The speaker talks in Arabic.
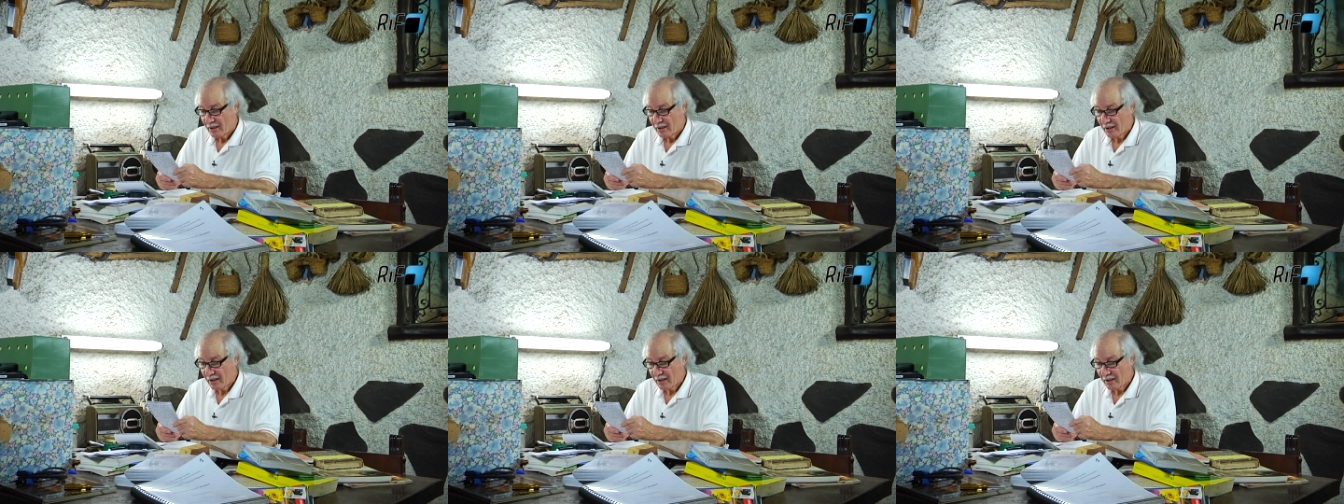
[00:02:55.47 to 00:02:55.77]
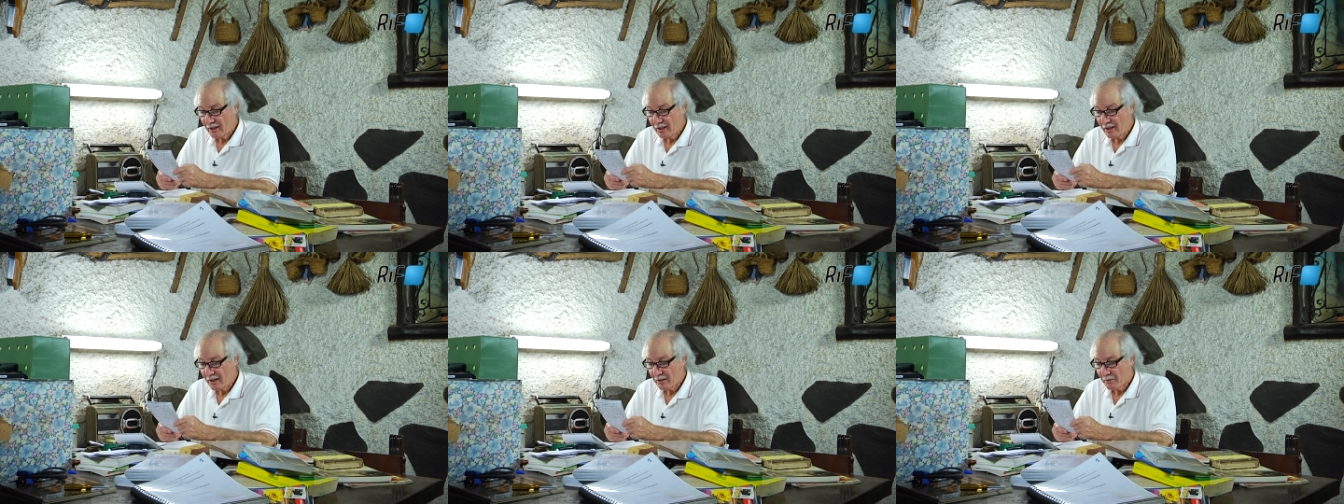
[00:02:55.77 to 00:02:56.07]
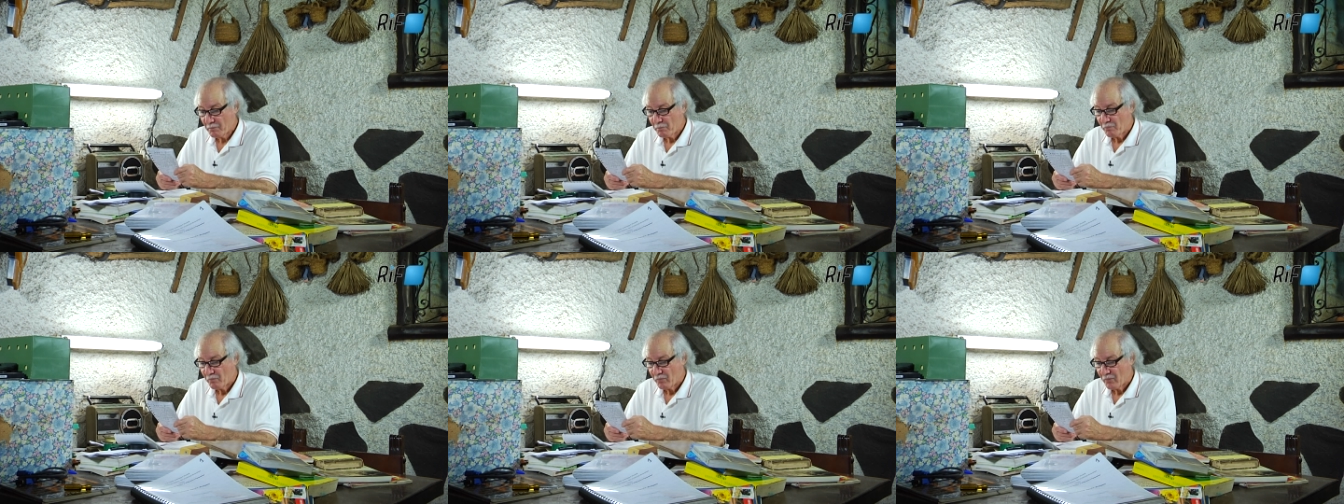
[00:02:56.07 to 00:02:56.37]

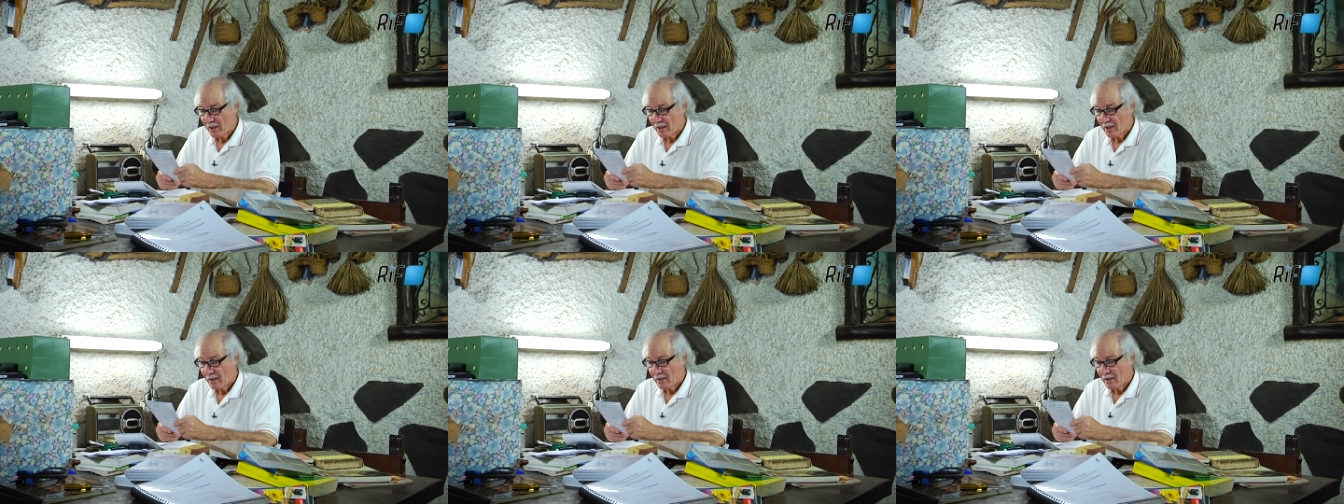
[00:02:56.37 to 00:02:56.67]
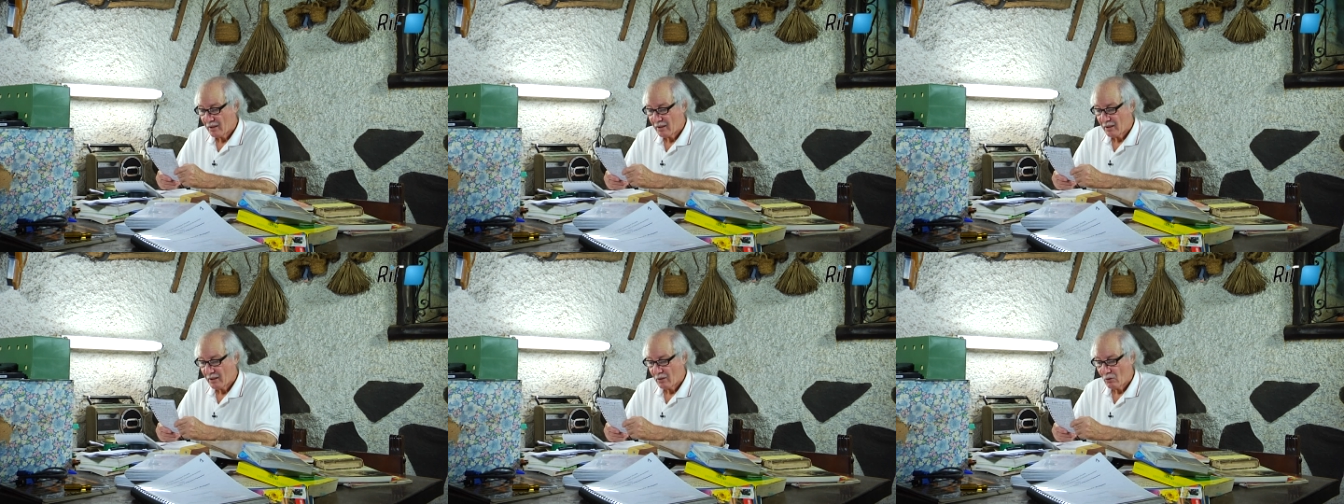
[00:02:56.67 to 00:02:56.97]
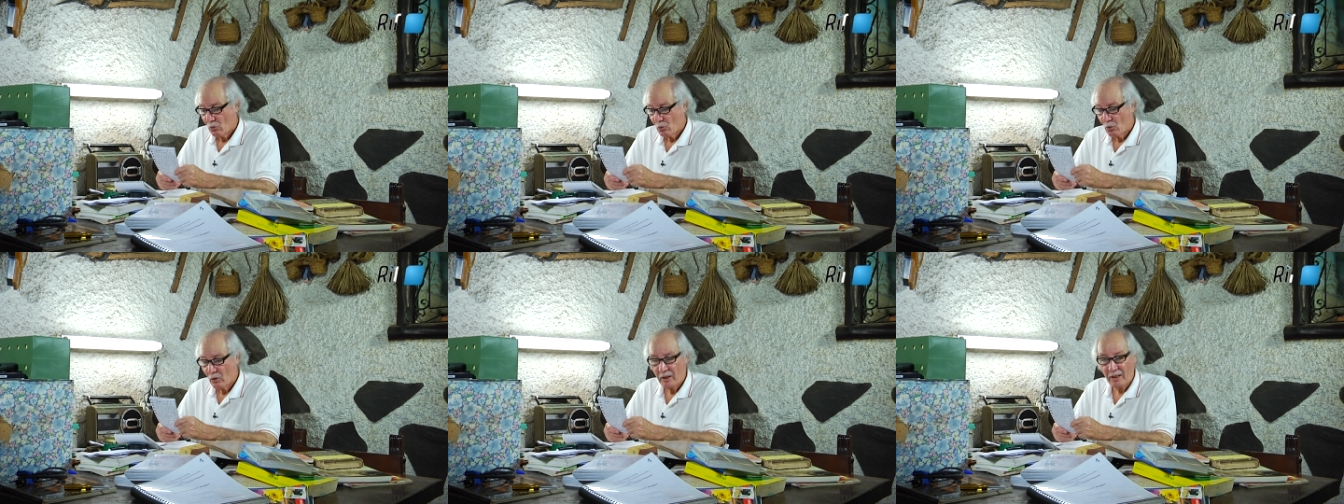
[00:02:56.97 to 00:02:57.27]
إغني
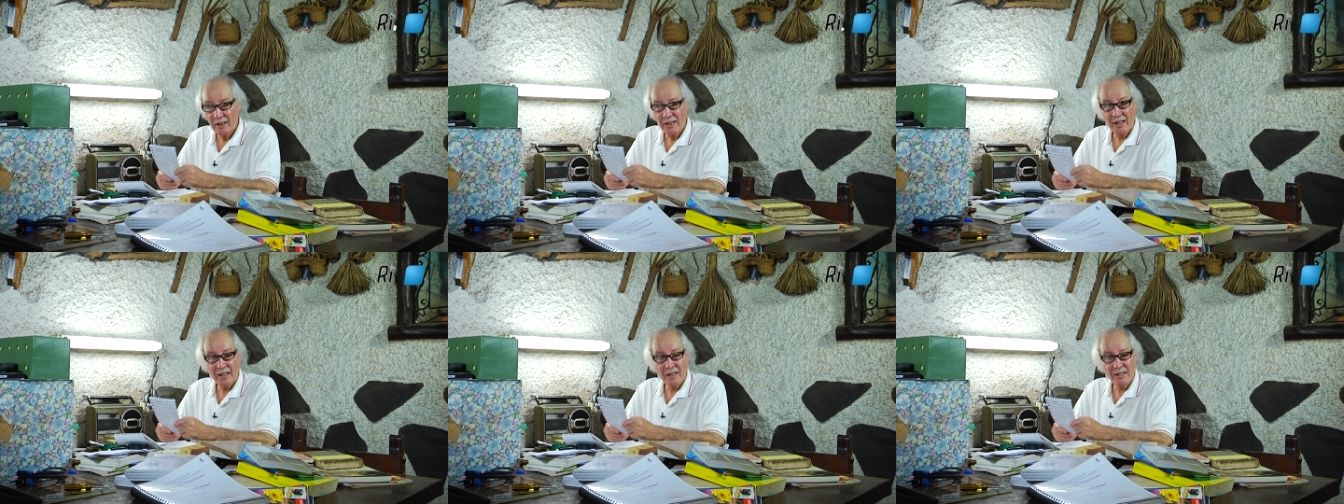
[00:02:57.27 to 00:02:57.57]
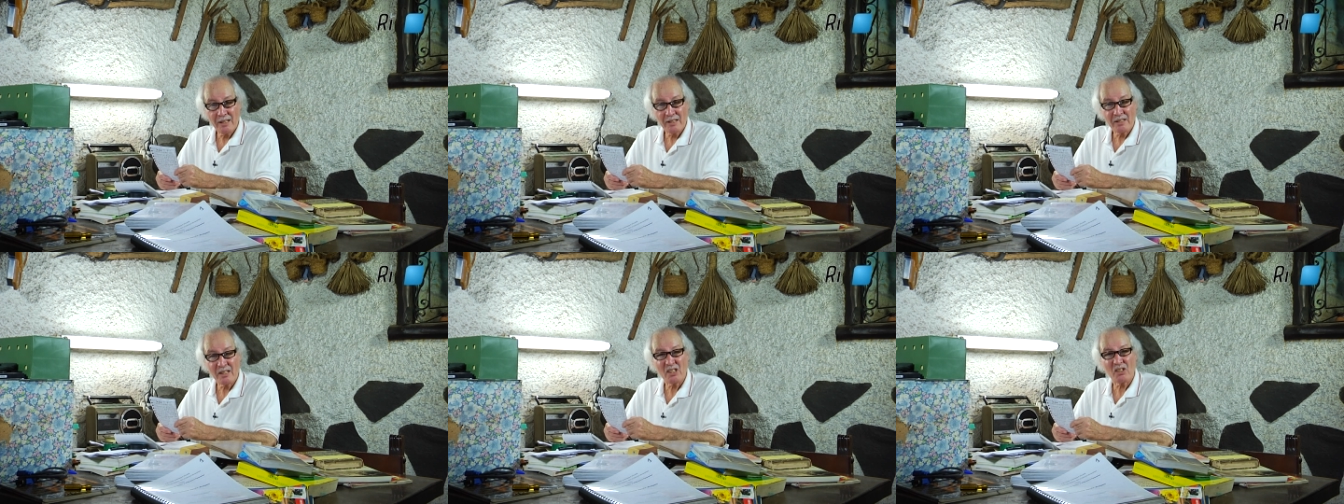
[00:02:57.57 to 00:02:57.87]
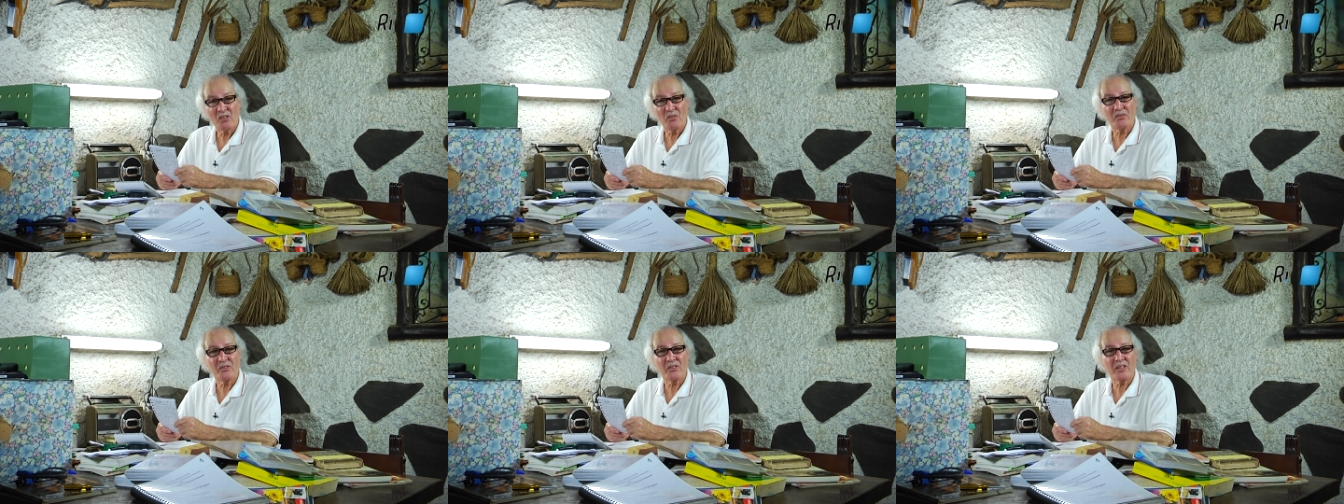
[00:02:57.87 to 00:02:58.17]
وني قانا
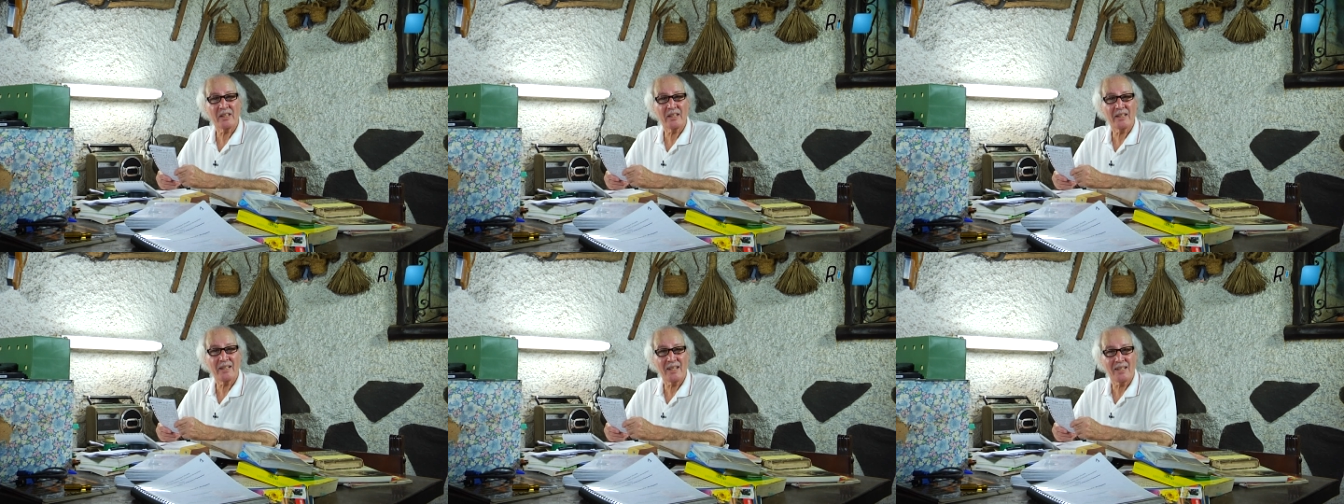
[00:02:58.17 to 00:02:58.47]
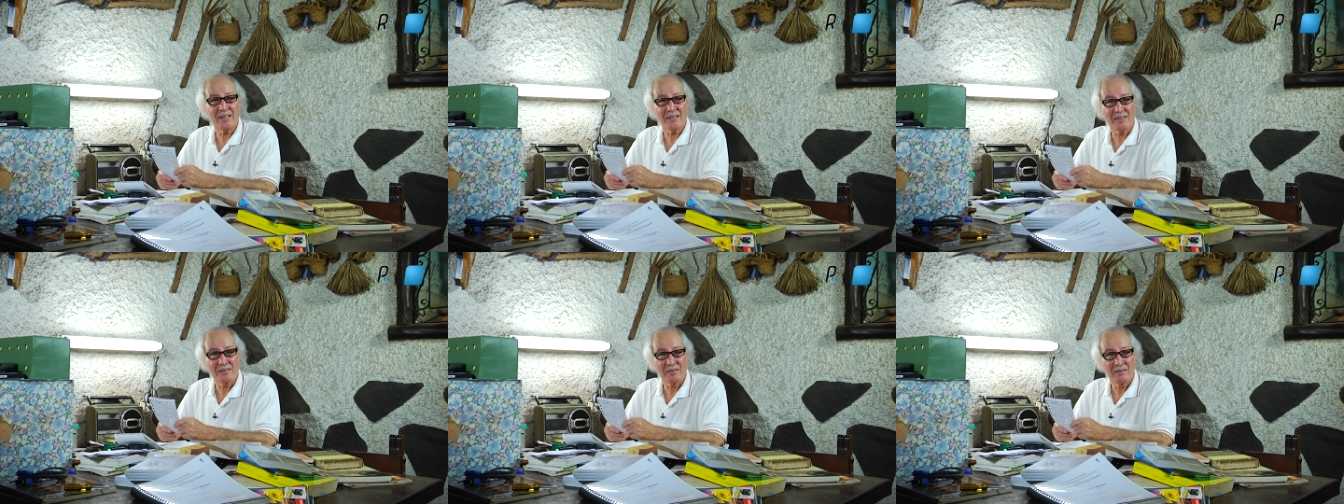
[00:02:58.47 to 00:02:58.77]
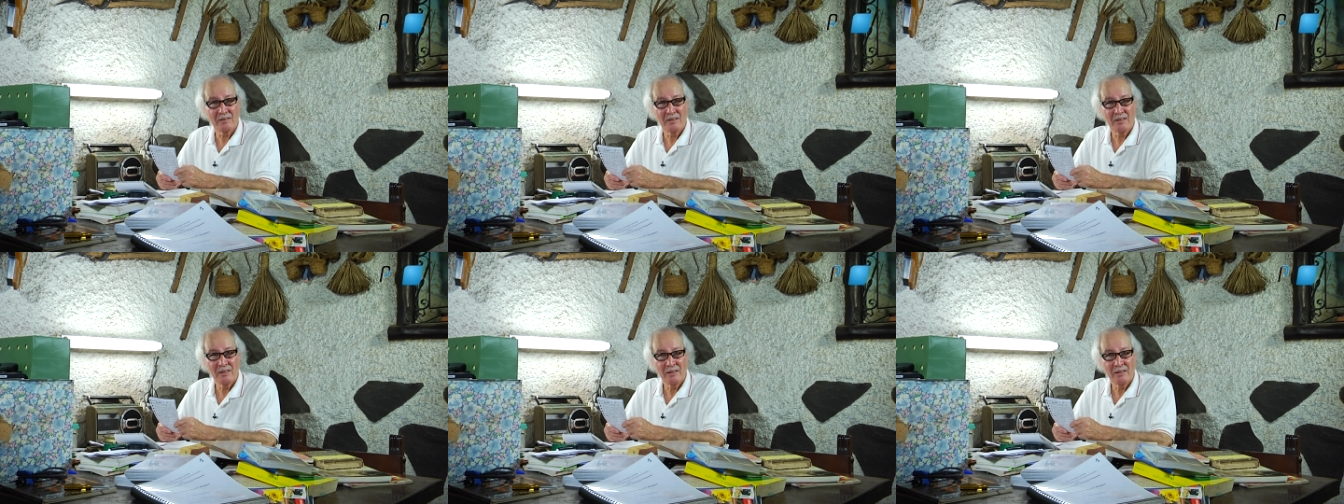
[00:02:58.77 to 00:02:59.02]
سسفسي راز